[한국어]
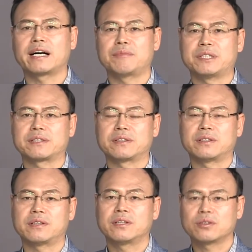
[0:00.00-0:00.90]

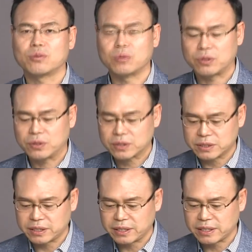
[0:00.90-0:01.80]
가면서 또
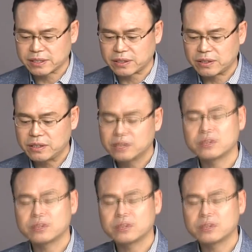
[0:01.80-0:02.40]
그거에 대해서